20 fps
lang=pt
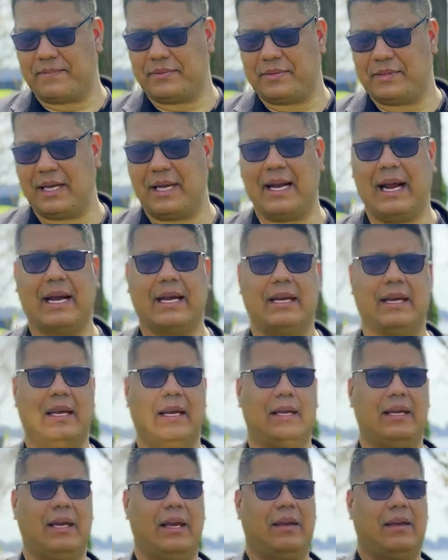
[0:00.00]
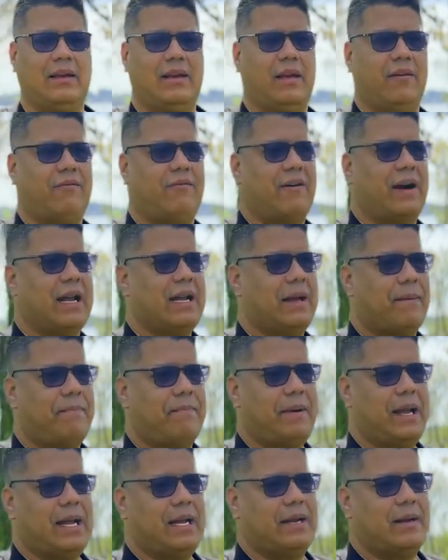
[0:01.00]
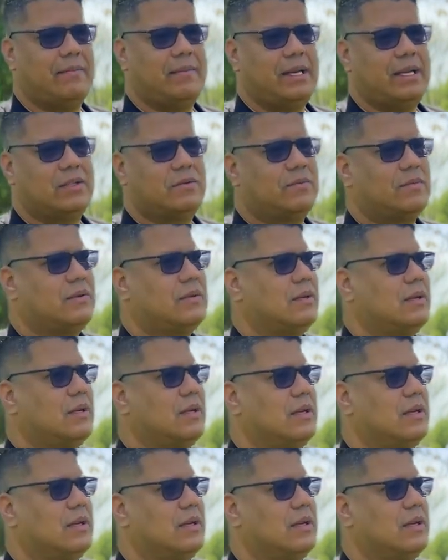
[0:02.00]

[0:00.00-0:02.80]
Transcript: Será que, que, que vale a pena mesmo?